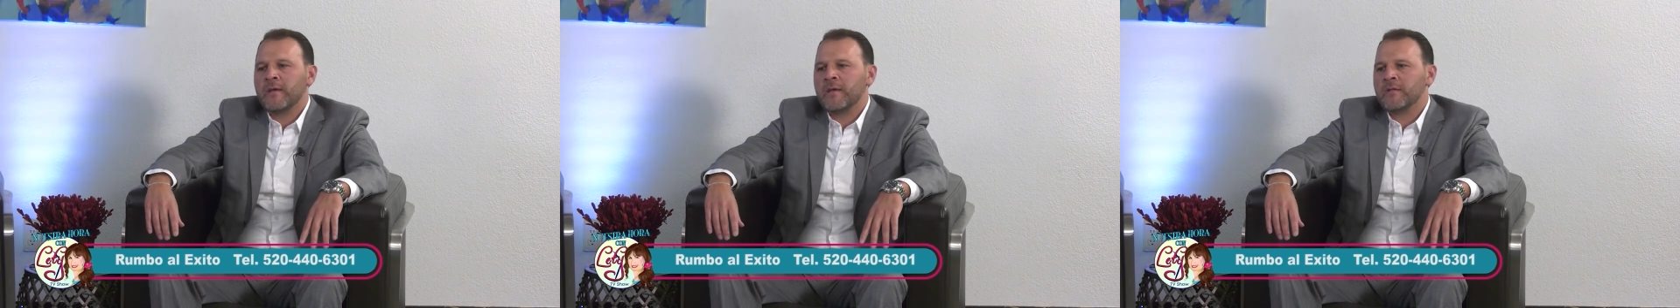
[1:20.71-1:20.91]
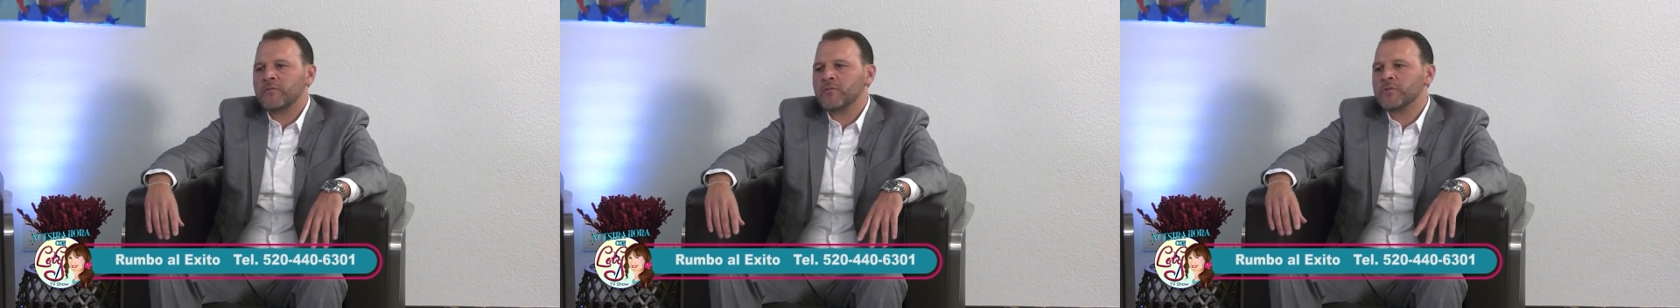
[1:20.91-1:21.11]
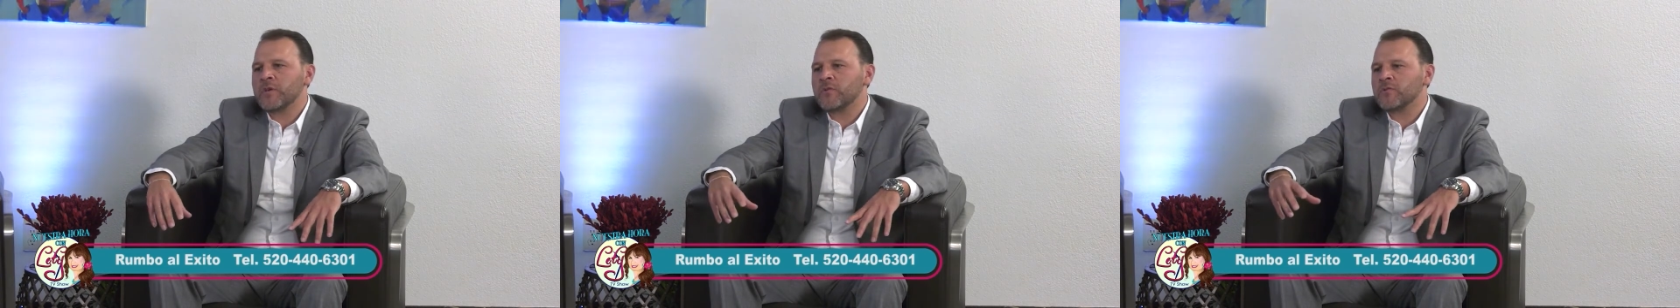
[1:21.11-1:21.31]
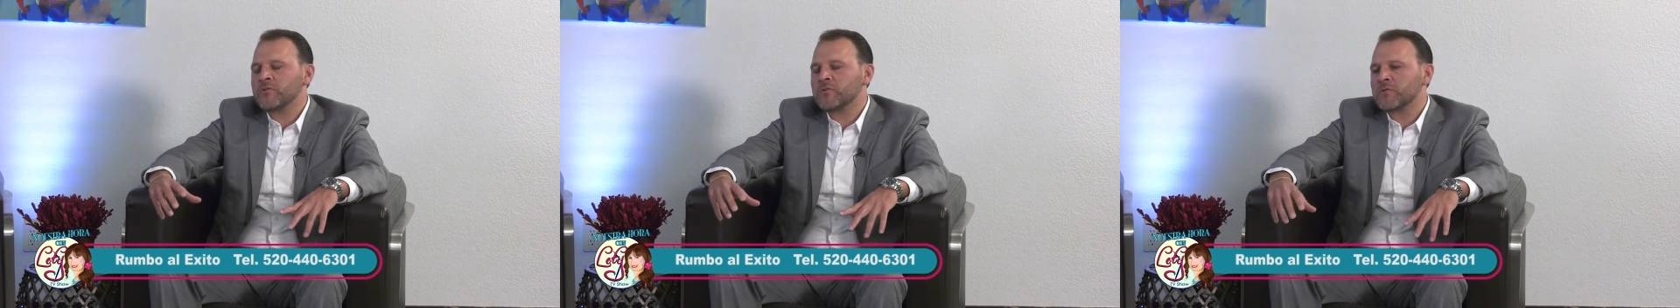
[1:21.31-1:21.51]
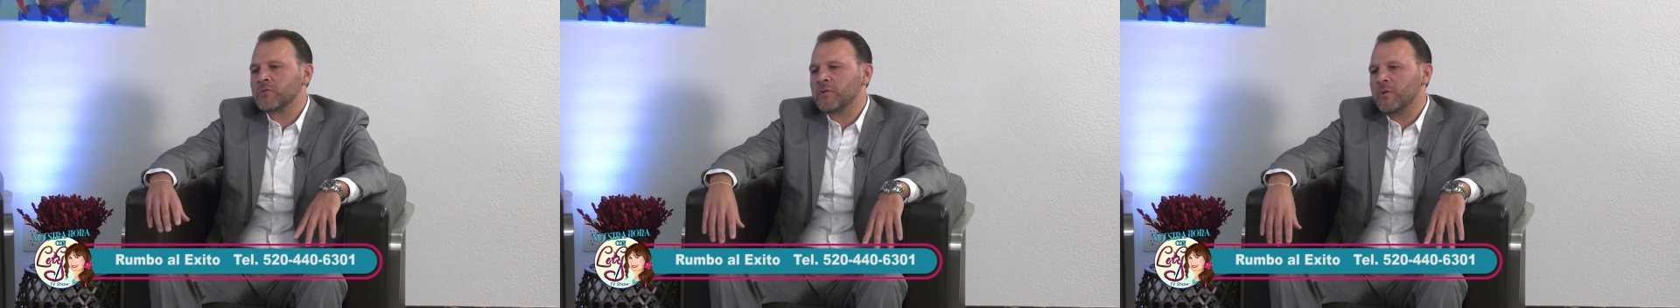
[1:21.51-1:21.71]
Entonces
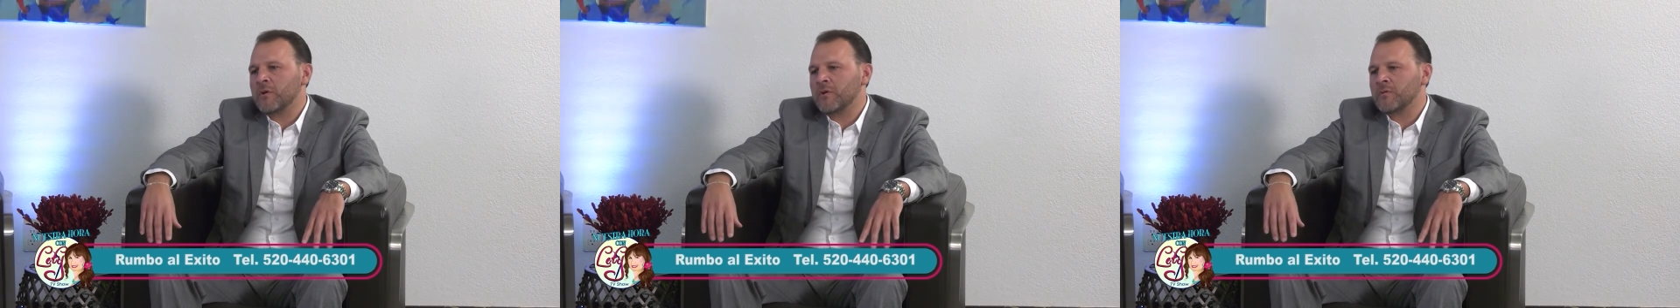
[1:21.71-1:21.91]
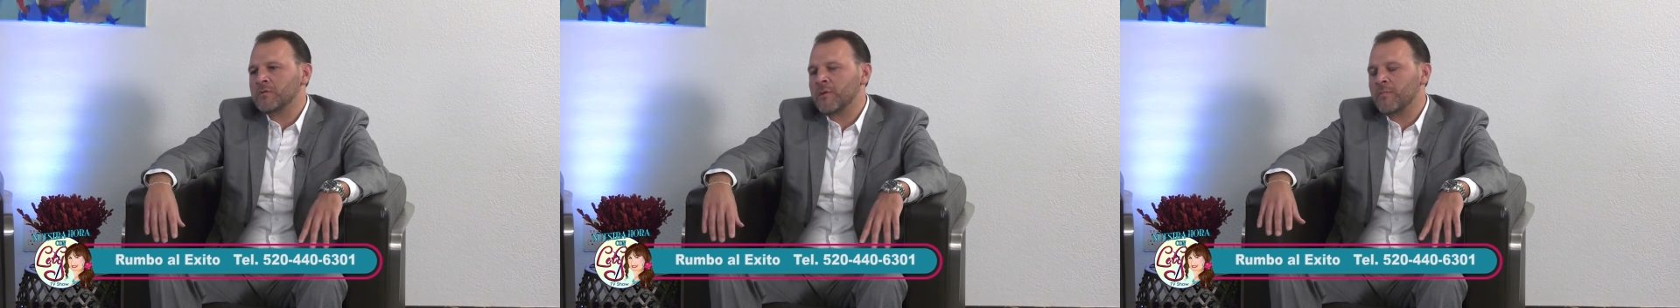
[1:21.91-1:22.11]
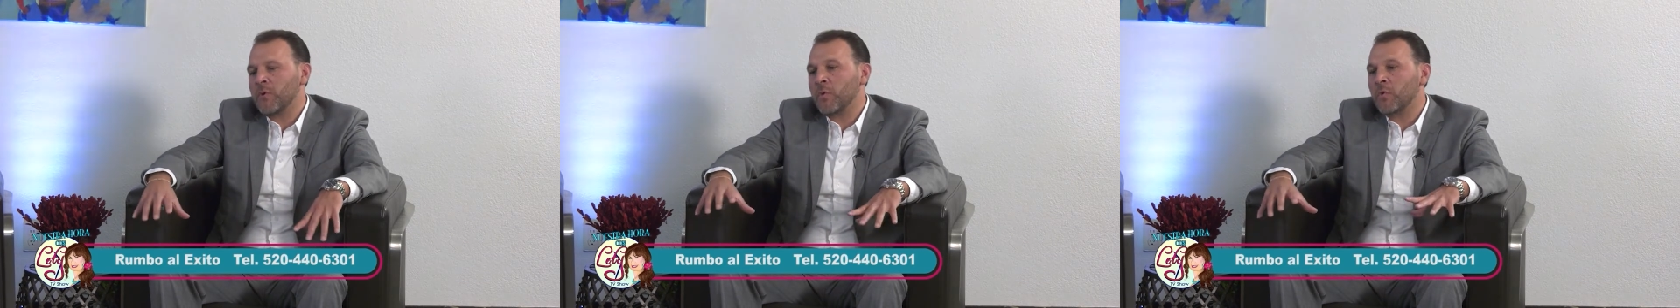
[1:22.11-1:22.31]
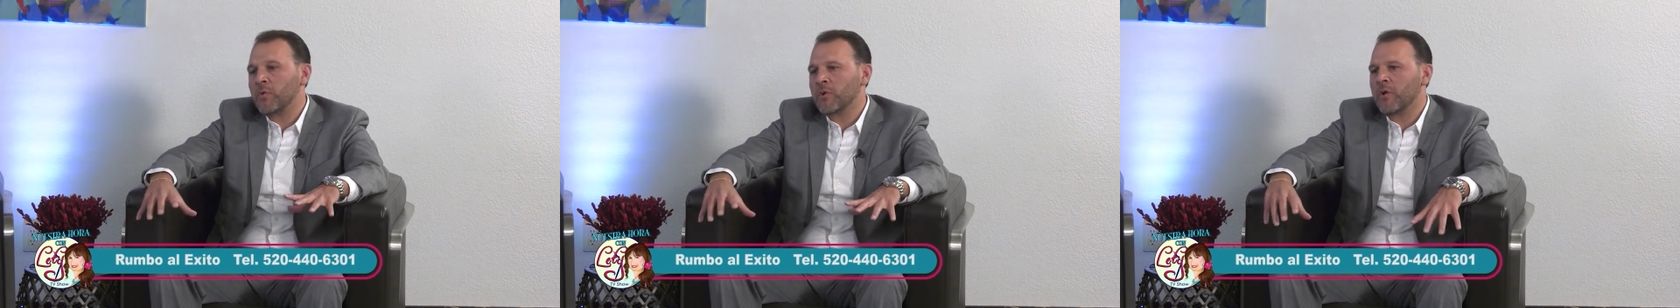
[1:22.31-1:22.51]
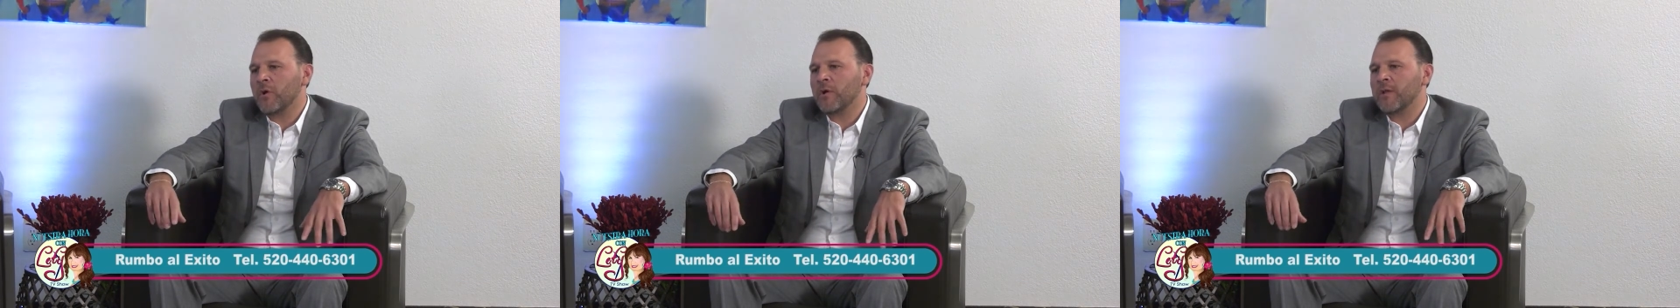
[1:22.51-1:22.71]
nos, se me
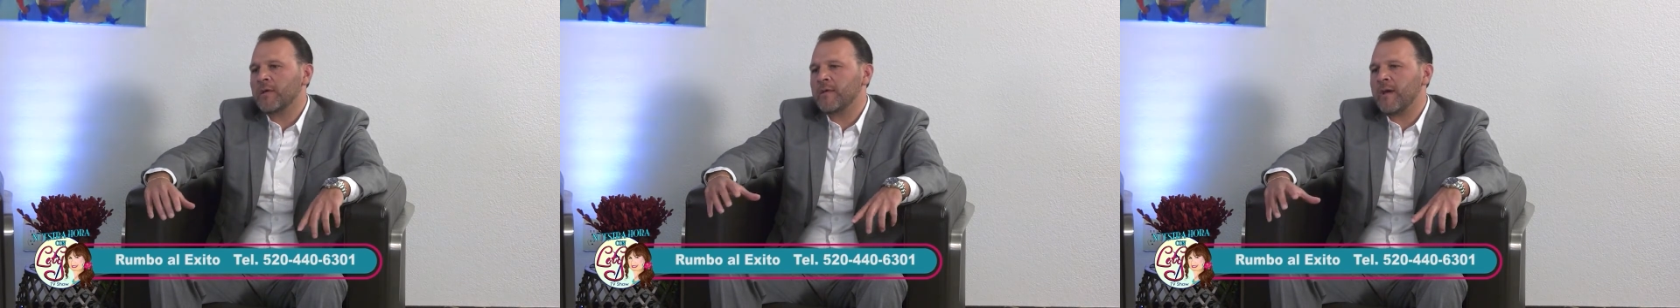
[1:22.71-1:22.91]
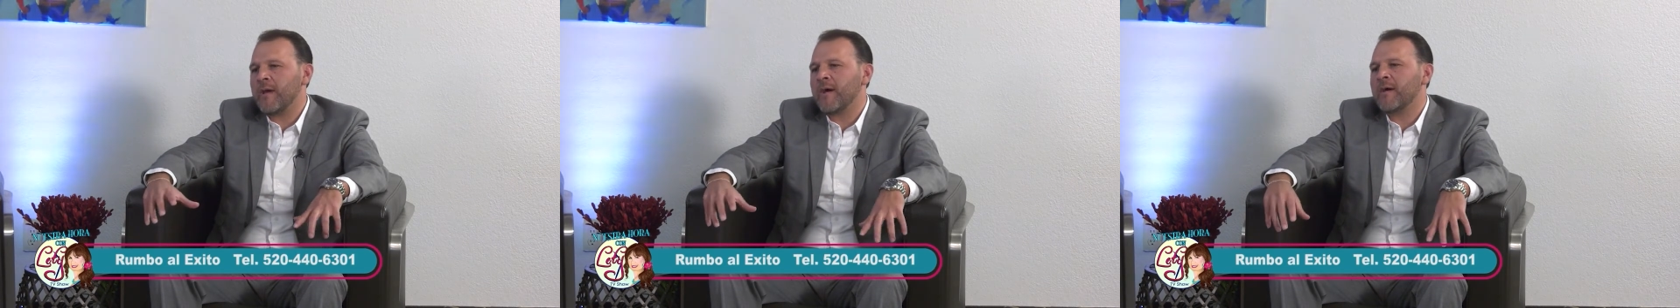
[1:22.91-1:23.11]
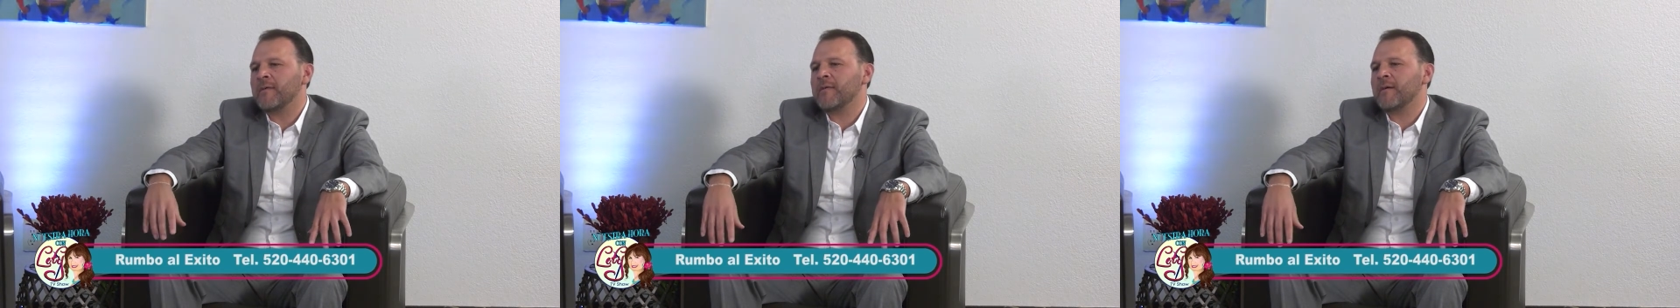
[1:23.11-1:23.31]
ocurrió la idea